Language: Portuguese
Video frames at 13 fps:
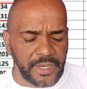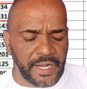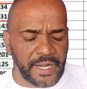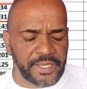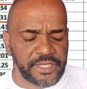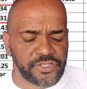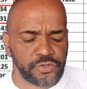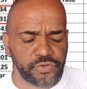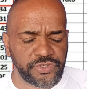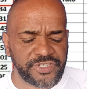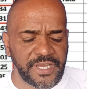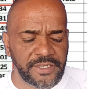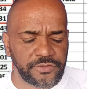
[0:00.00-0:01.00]
Aires
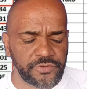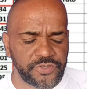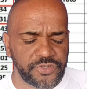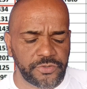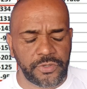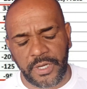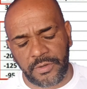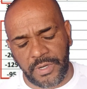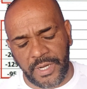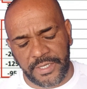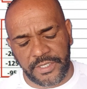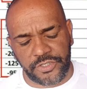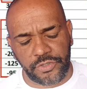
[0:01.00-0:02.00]
200, eh,
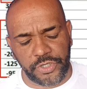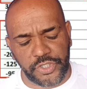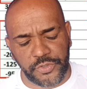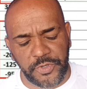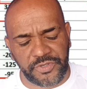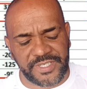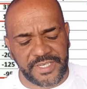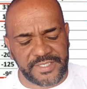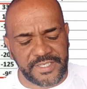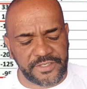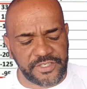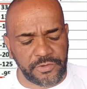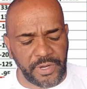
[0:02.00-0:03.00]
Aires
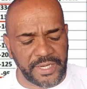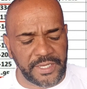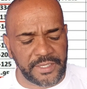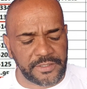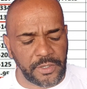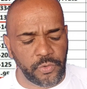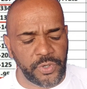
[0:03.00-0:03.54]
2640,